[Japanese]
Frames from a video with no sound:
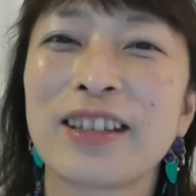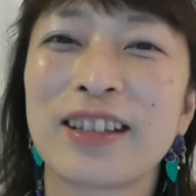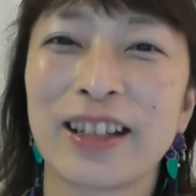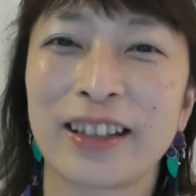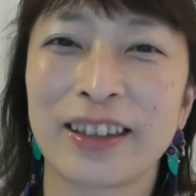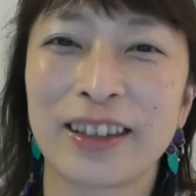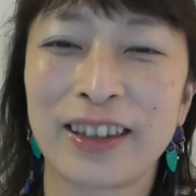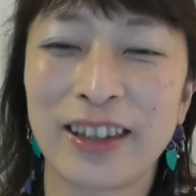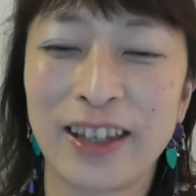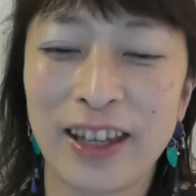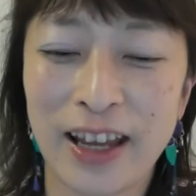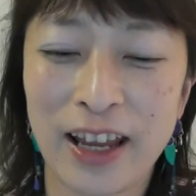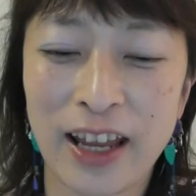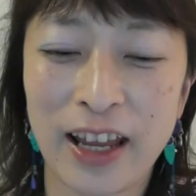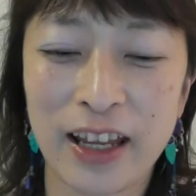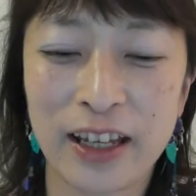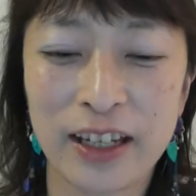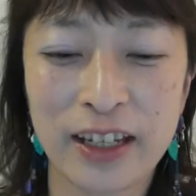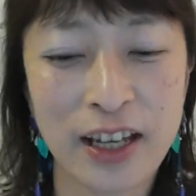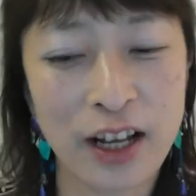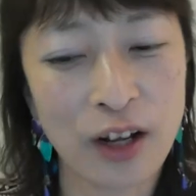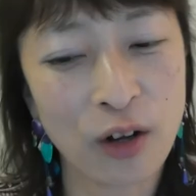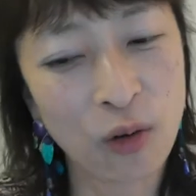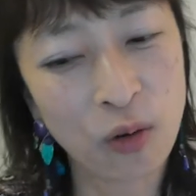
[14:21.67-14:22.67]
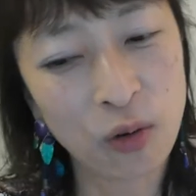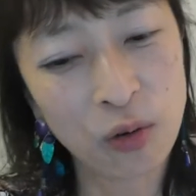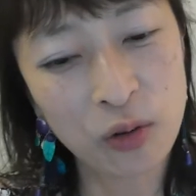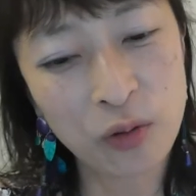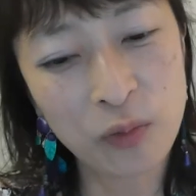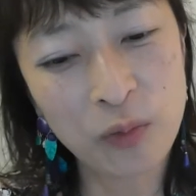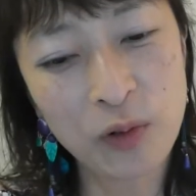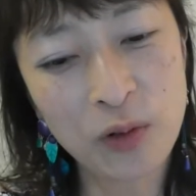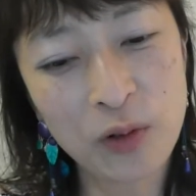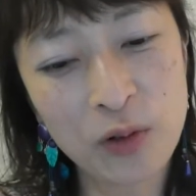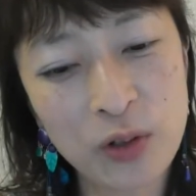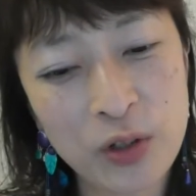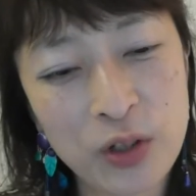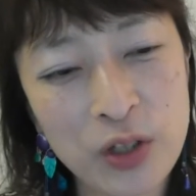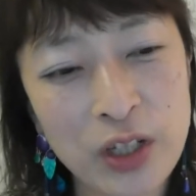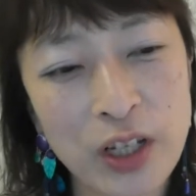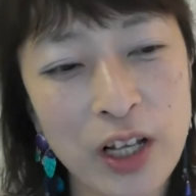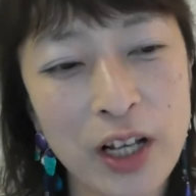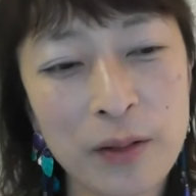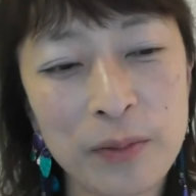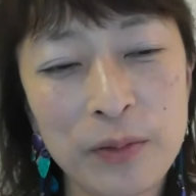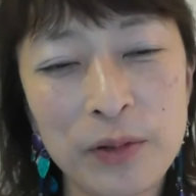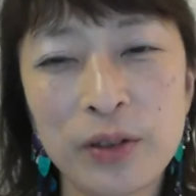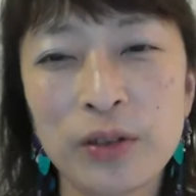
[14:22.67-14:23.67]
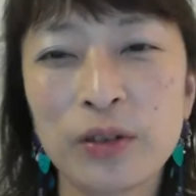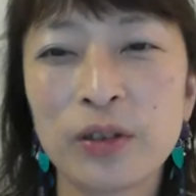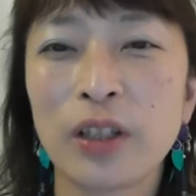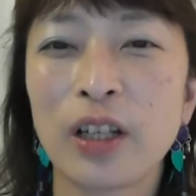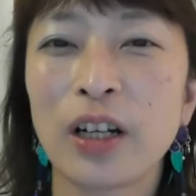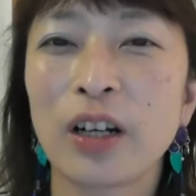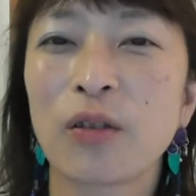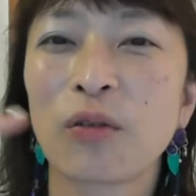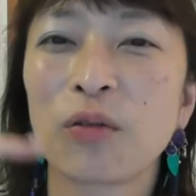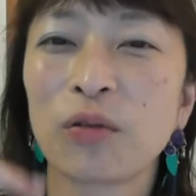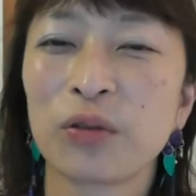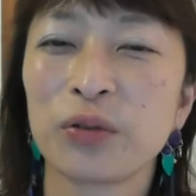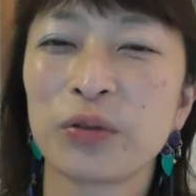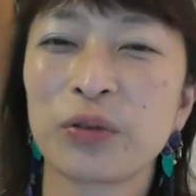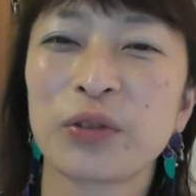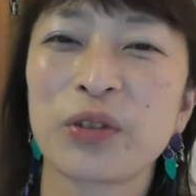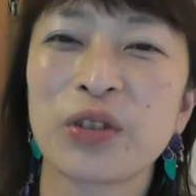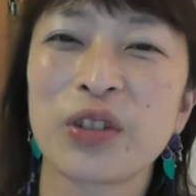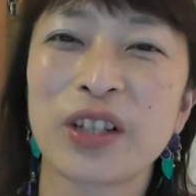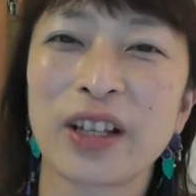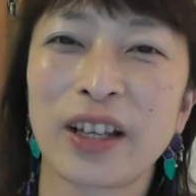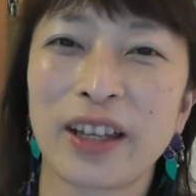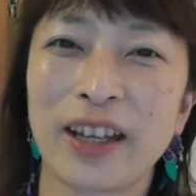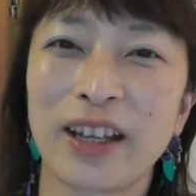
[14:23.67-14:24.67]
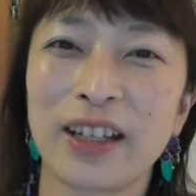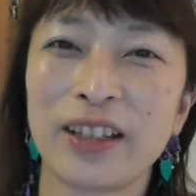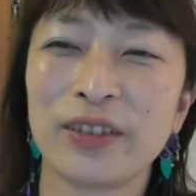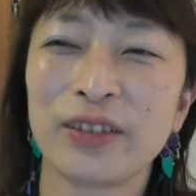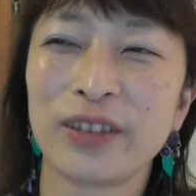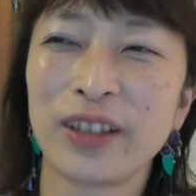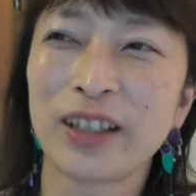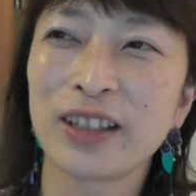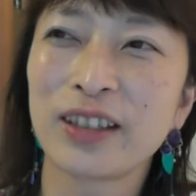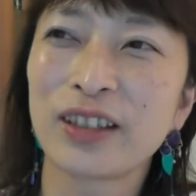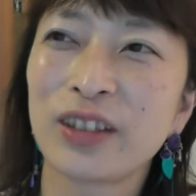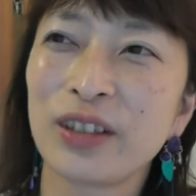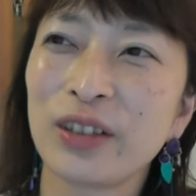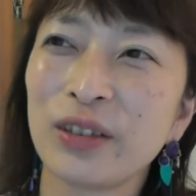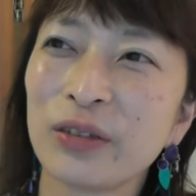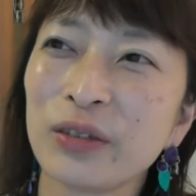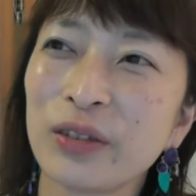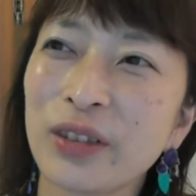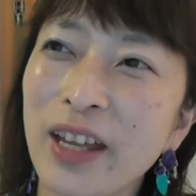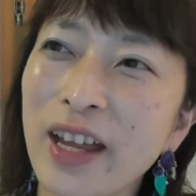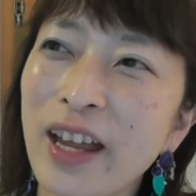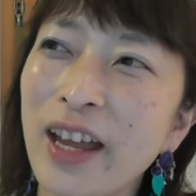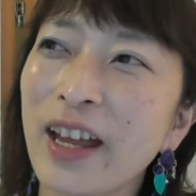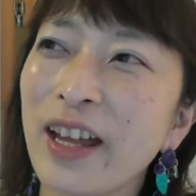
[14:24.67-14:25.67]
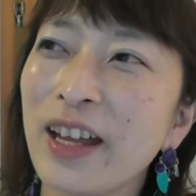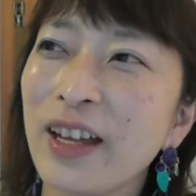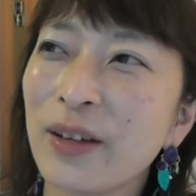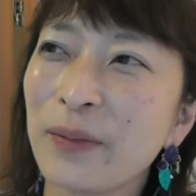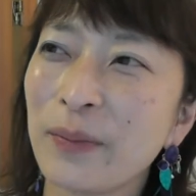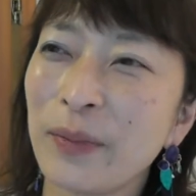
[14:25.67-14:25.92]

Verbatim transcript: ちゃっていやこの帽子かぶるんならこの服しかないよねっていうので、